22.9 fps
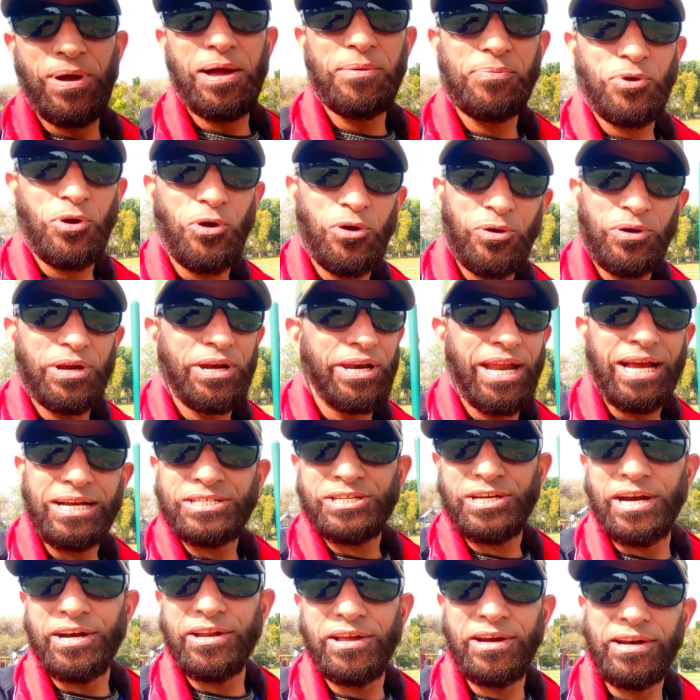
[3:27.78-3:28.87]
अब आपको
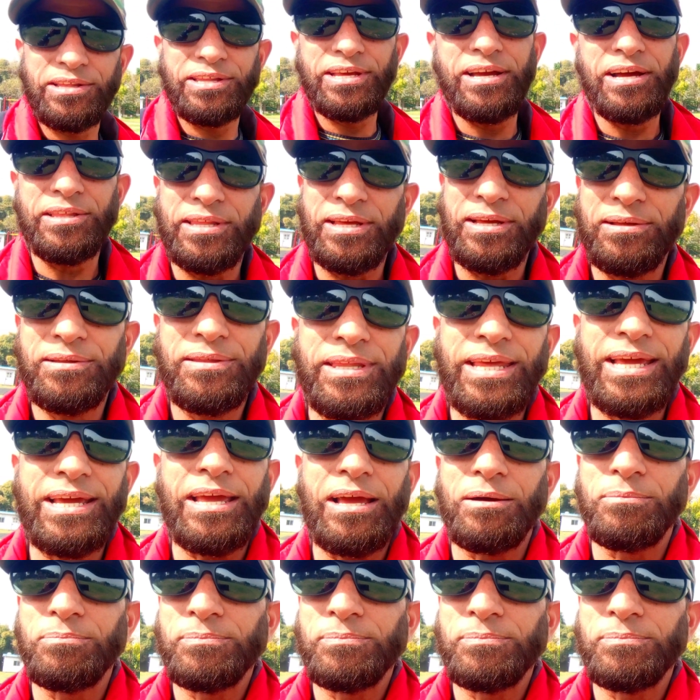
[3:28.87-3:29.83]
नेक्स्ट कैटेगरी दिखाते हैं देखें